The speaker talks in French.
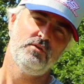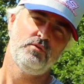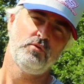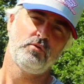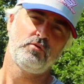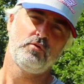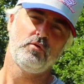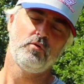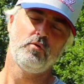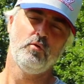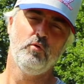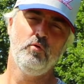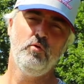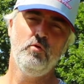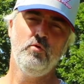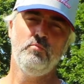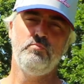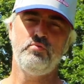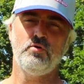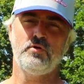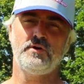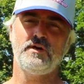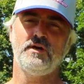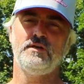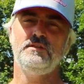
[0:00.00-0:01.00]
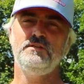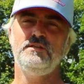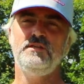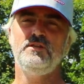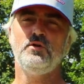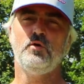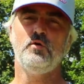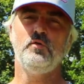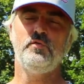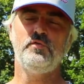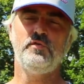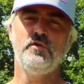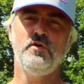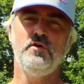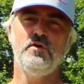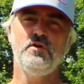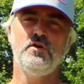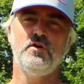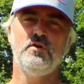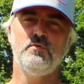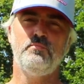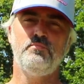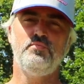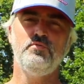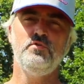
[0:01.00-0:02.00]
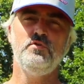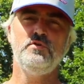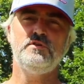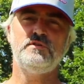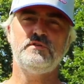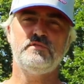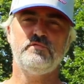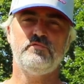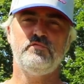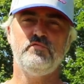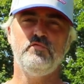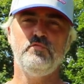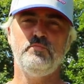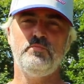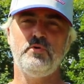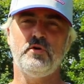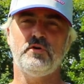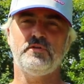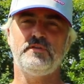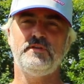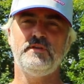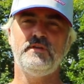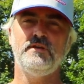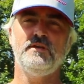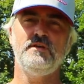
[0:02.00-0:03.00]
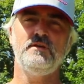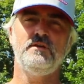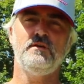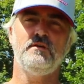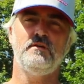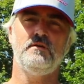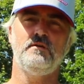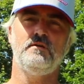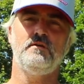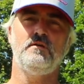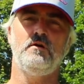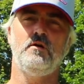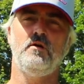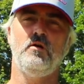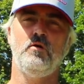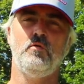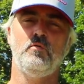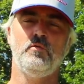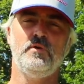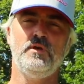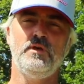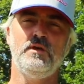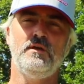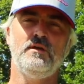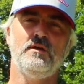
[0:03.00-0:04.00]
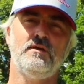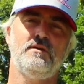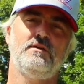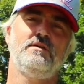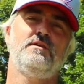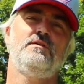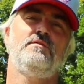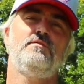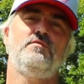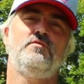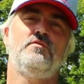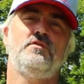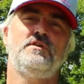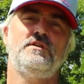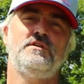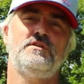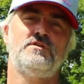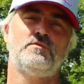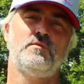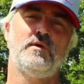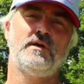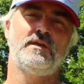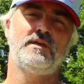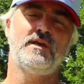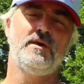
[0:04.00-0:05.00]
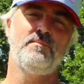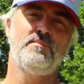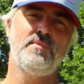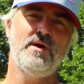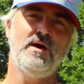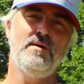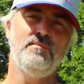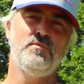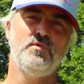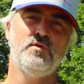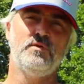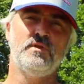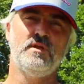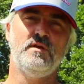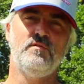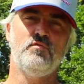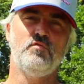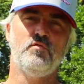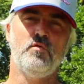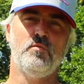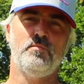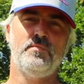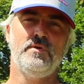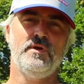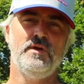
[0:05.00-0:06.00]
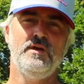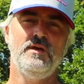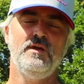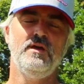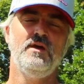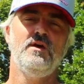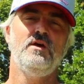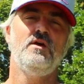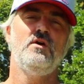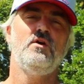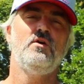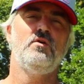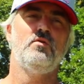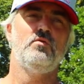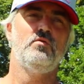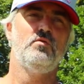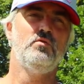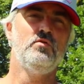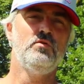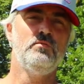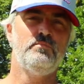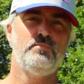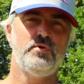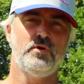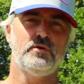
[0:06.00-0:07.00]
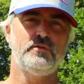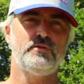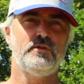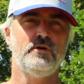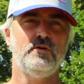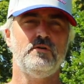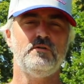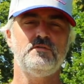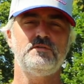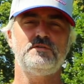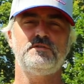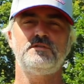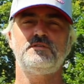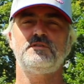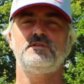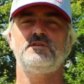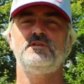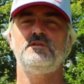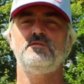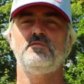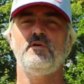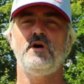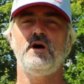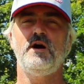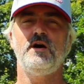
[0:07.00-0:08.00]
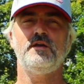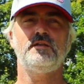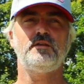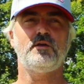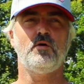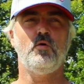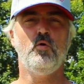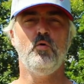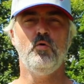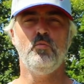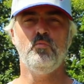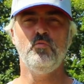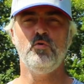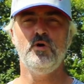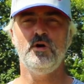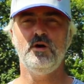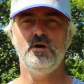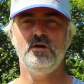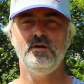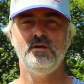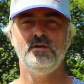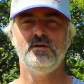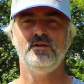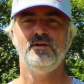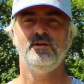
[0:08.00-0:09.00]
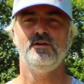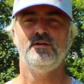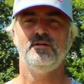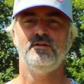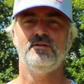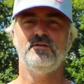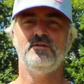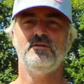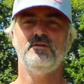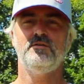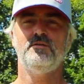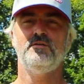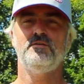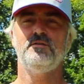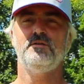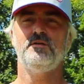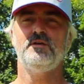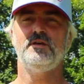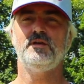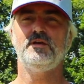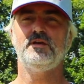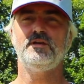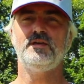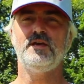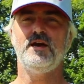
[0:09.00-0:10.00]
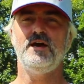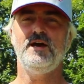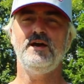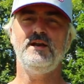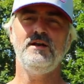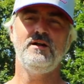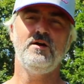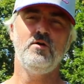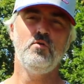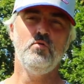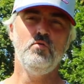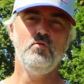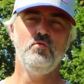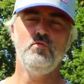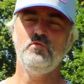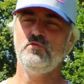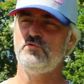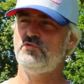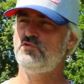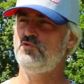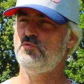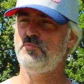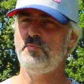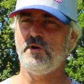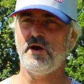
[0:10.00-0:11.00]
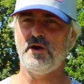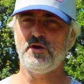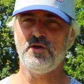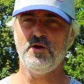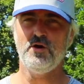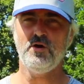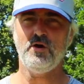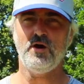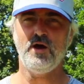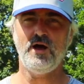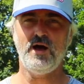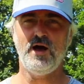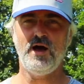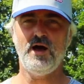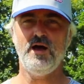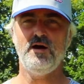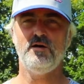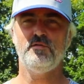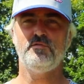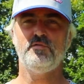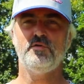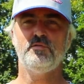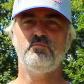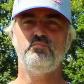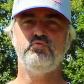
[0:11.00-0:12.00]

Donc en gros, pour qu'un hydrofoil puisse vous porter euh, en wing, il faut qu'il soit capable de développer une portance qui va être au moins euh, égale ou supérieure à votre